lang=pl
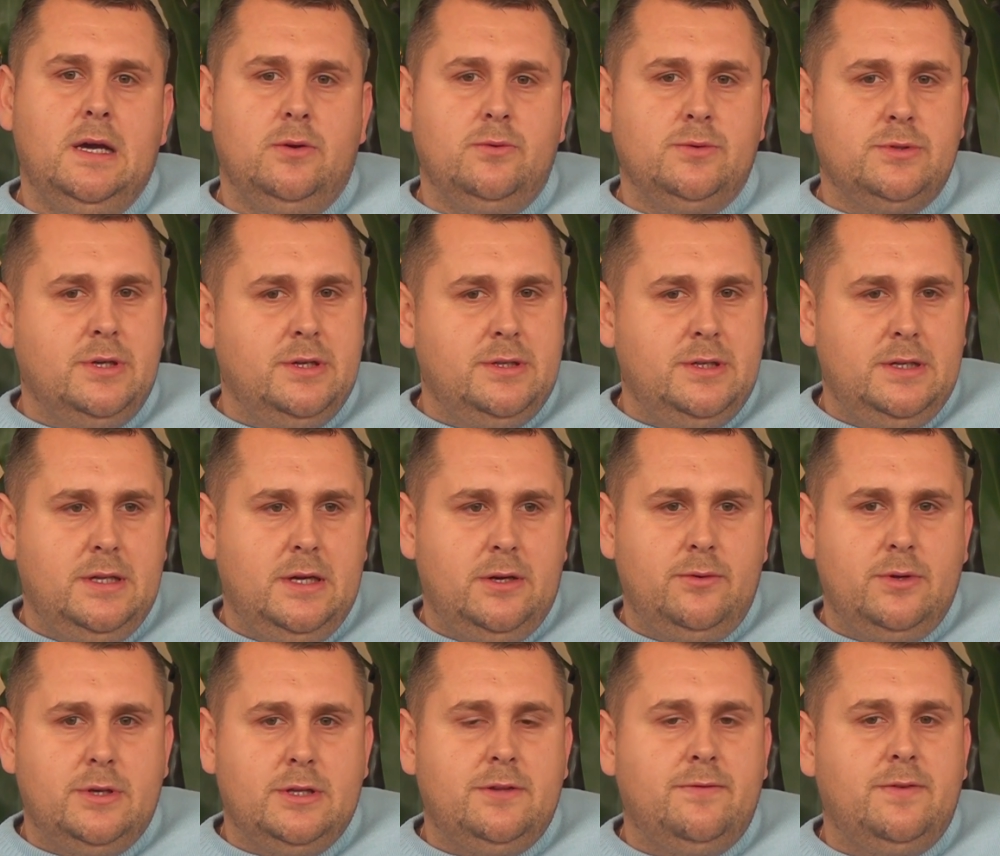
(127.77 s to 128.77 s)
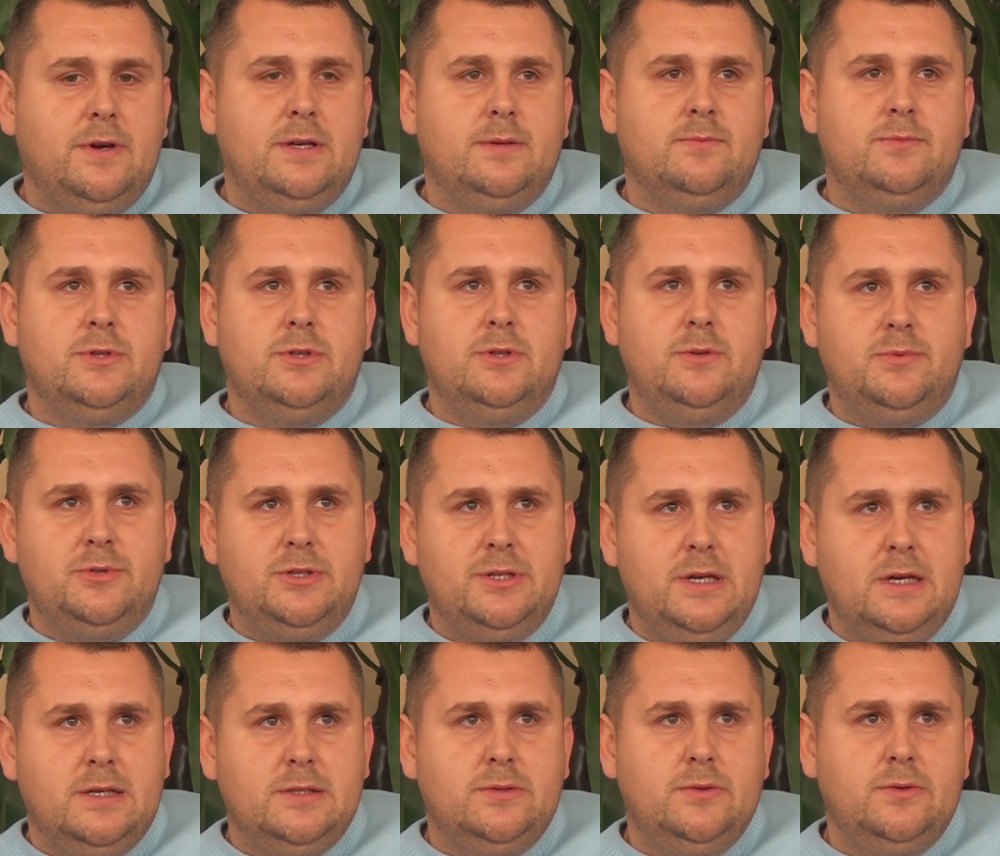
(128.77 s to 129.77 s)
Uzgodnienia akurat trwają co do
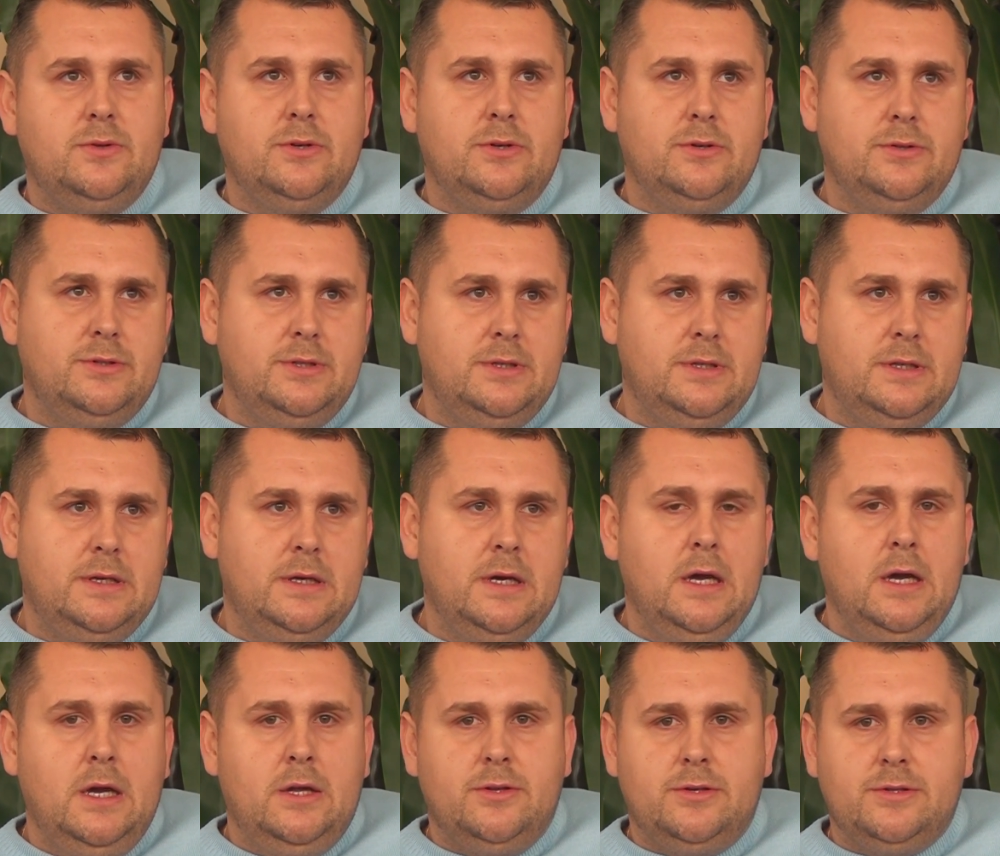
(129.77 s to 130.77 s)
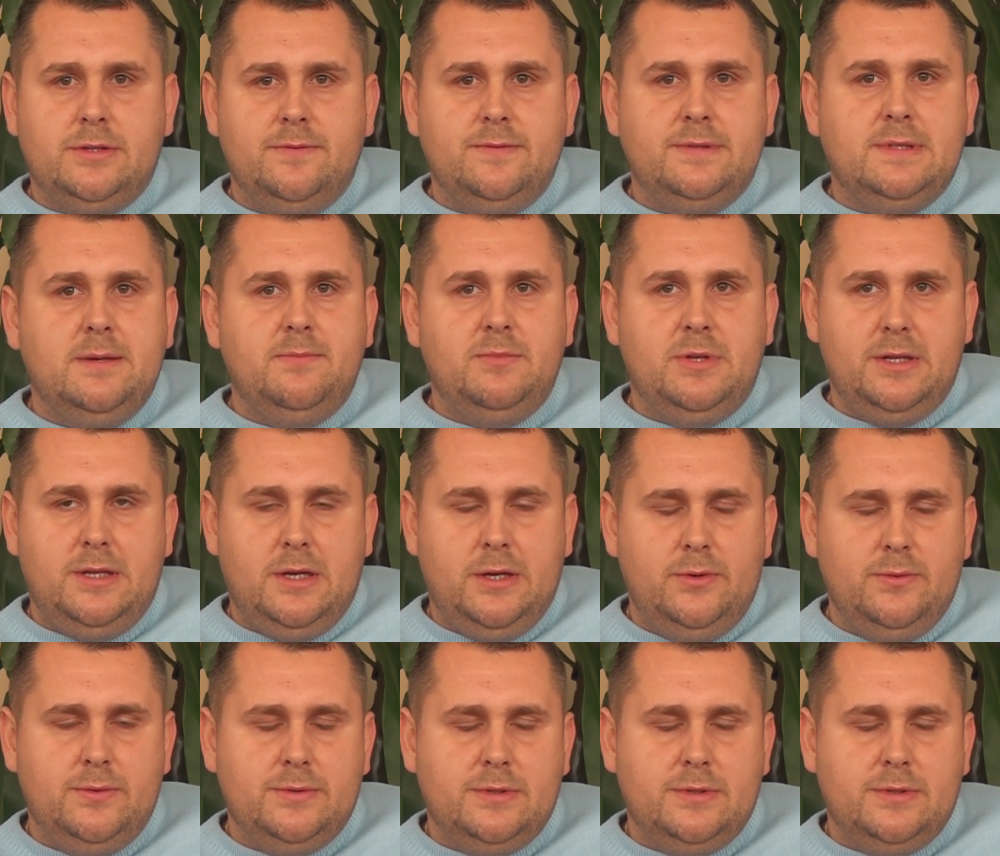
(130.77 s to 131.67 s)
przyjazdu, do godziny. To są wstępne takie